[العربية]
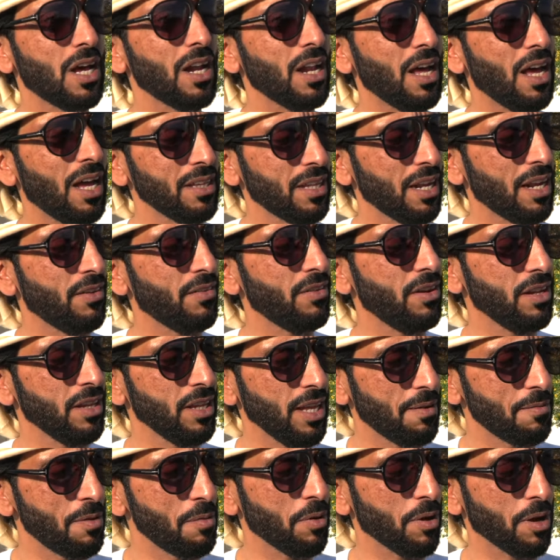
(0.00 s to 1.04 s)
الله عندنا في
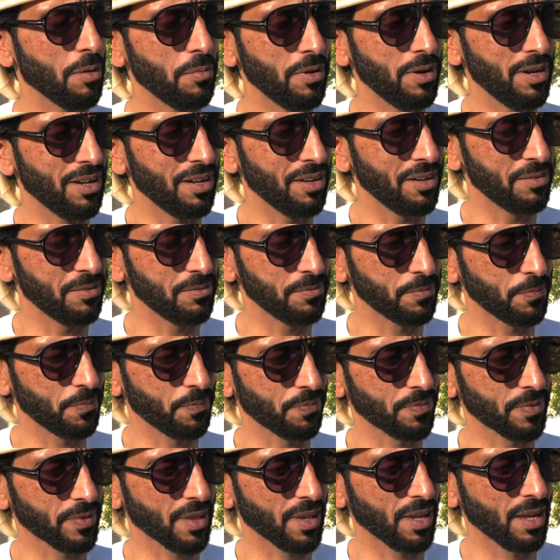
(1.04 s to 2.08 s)
الايام من قبل الله
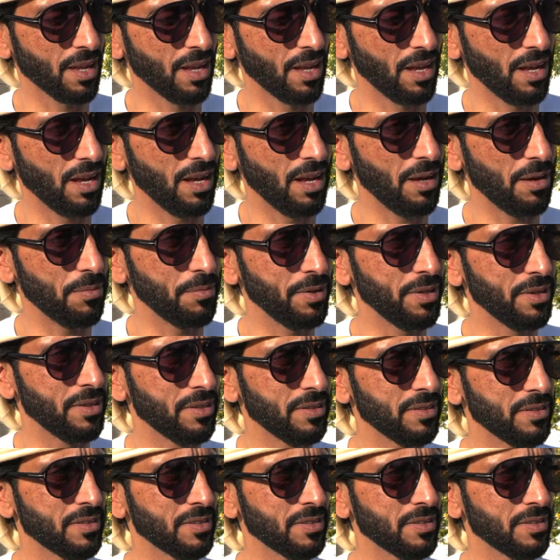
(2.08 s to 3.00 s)
يوفقك يا عمير ايش استعدادك